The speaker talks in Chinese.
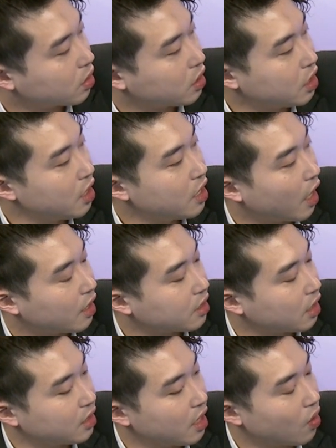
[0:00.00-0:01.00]
既然
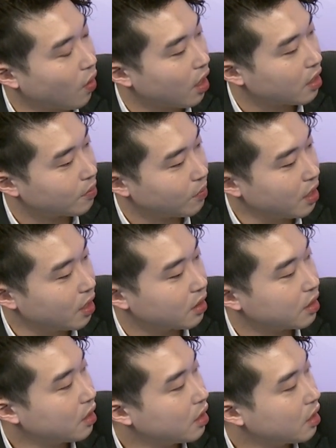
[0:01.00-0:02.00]
在电话里面
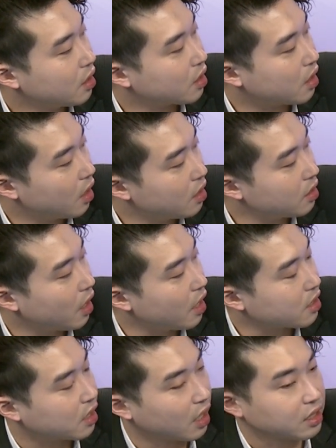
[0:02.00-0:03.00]
跟
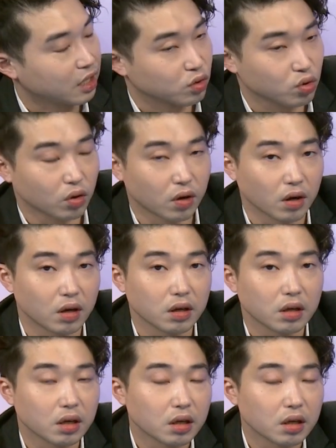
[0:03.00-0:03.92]
S I 讲说，